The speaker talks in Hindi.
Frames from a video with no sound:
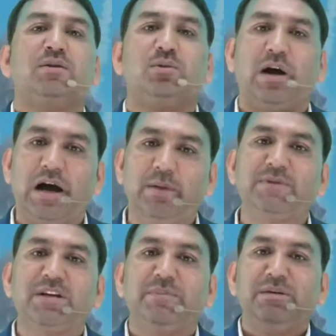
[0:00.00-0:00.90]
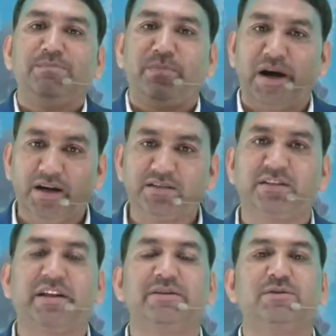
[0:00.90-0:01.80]
तो आप जब इन पाँच
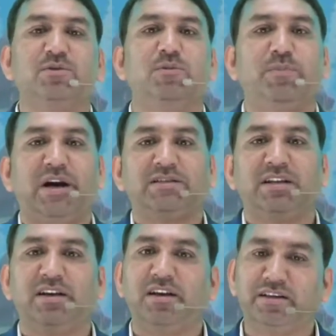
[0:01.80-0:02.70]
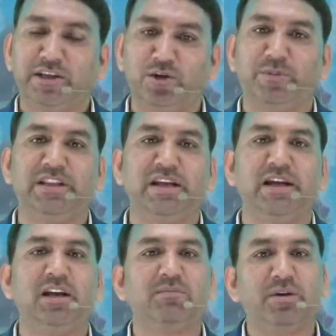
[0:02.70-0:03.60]
टेस्ट को पाँच अलग अलग दिनों में
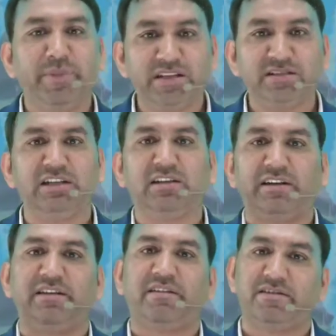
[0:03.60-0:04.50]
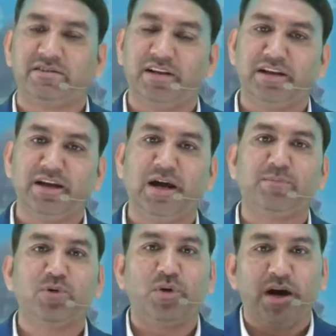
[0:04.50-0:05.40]
देंगे लगभग बीस दिन तक ये टेस्ट चलेंगे
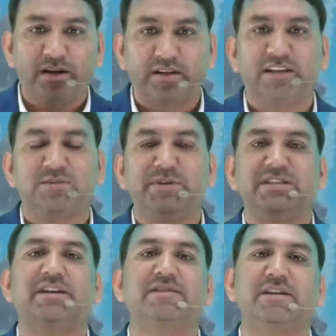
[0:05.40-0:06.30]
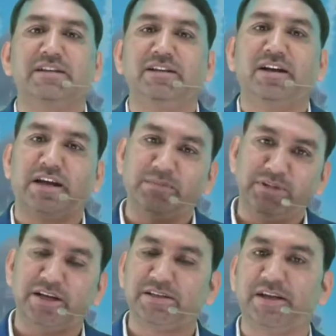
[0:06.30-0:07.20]
आपको हर टेस्ट में चार चार दिन का गेप
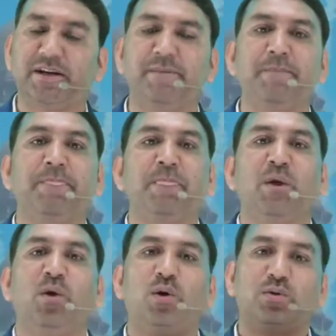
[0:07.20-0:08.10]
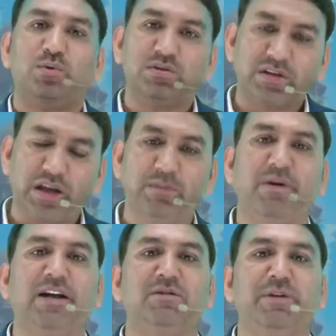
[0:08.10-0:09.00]
दिया जाएगा और उसके
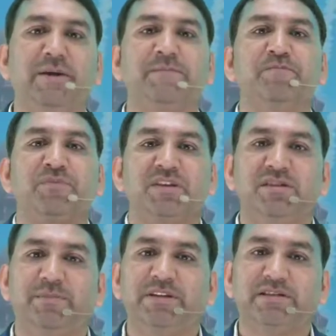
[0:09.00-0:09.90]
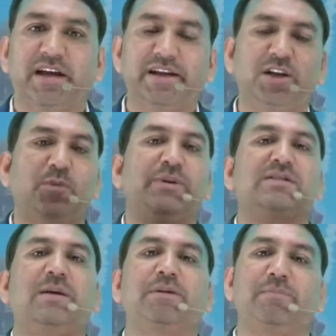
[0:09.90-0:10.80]
बाद में जब ये सारे
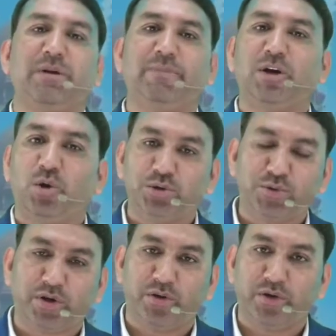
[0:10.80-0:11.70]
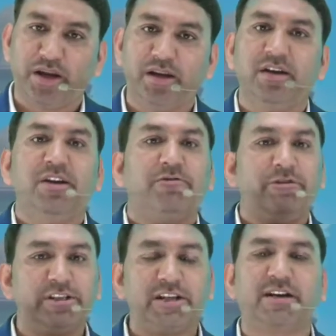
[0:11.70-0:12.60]
टॉपिक्स आपके प्रिपेयर हो चुके होंगे
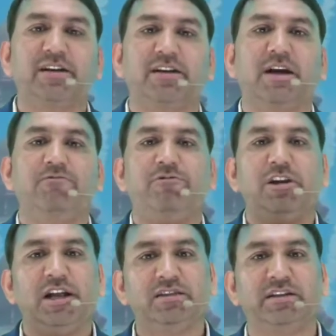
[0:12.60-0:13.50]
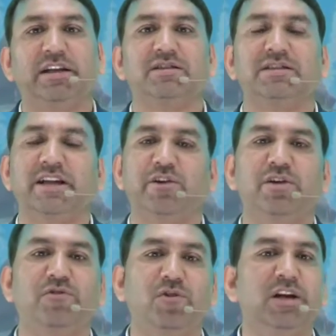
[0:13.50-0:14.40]
फिर जाकर के आप फुल लेंथ टेस्ट देंगे और
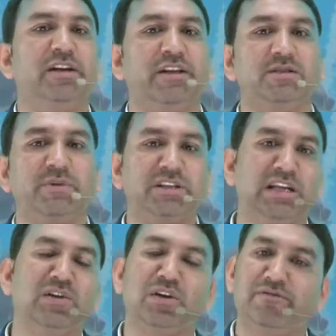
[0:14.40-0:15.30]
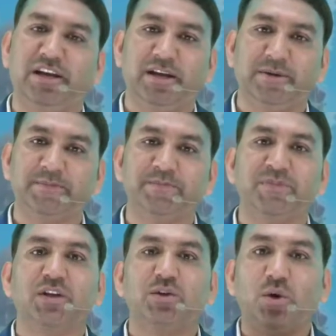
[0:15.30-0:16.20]
ये फुल लेंथ टेस्ट भी तीन होने वाले हैं
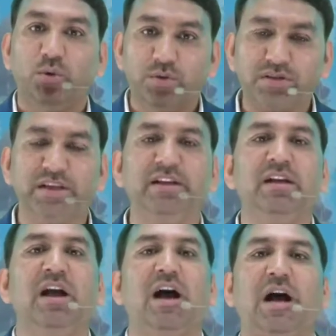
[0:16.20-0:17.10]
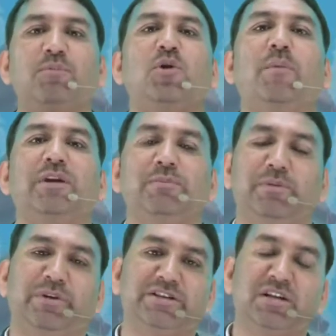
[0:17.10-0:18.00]
तो उससे आपको आपकी
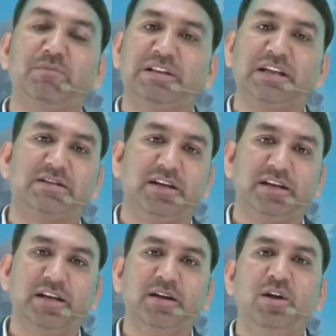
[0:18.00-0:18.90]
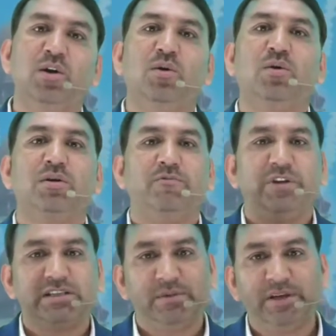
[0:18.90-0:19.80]
प्रिपरेशन पता चलेगी और
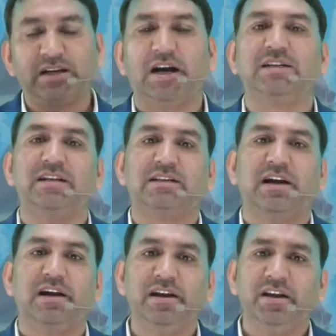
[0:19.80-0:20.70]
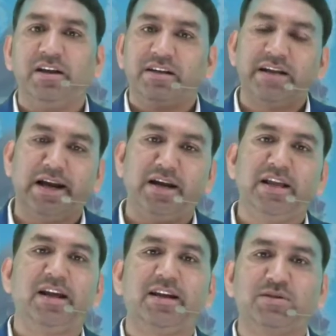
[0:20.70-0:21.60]
वैसे भी कहा जाता है कि
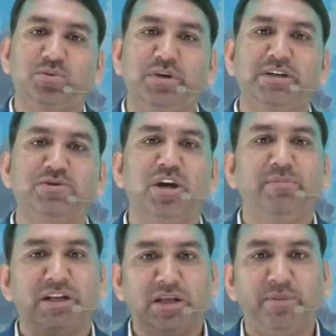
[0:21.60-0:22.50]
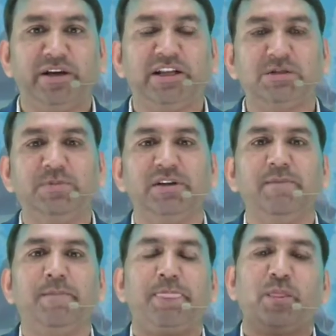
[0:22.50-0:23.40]
एनडीए के स्टूडेंट जो है मैथमेटिक्स पर
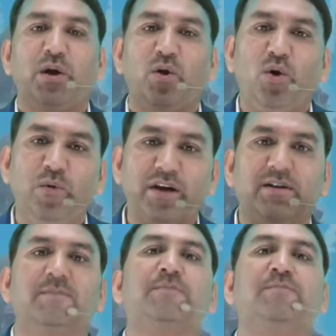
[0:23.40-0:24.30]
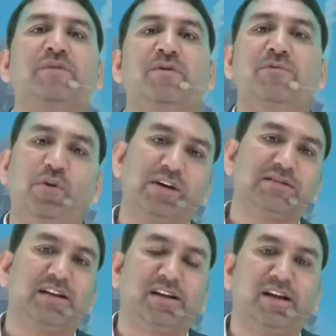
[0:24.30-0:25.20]
ओवर
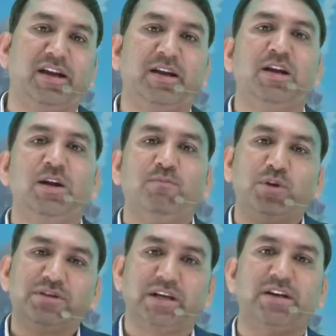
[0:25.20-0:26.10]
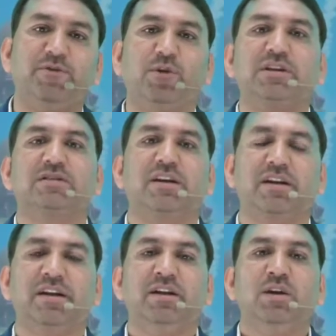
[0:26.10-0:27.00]
फोकस कर रहे हैं बहुत ज़्यादा फोकस कर
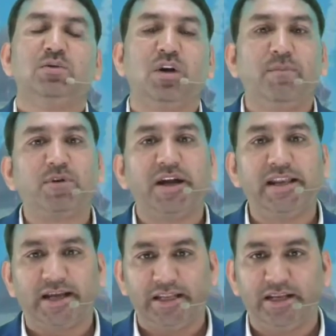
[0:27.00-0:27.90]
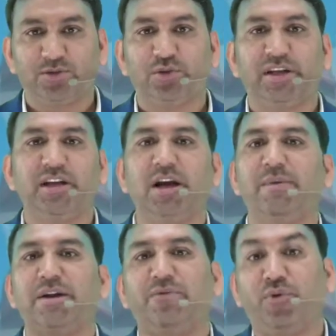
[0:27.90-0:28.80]
रहे हैं तो हम कहीं ना कहीं ये तो देखें कि
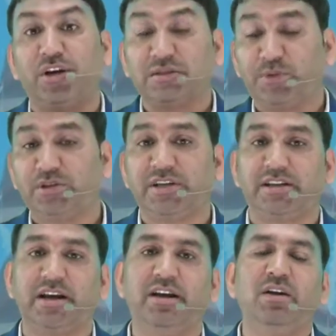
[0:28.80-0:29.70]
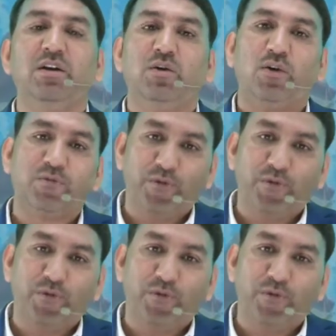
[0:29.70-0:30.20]
हमारा फोकस बहुत ज़्यादा है और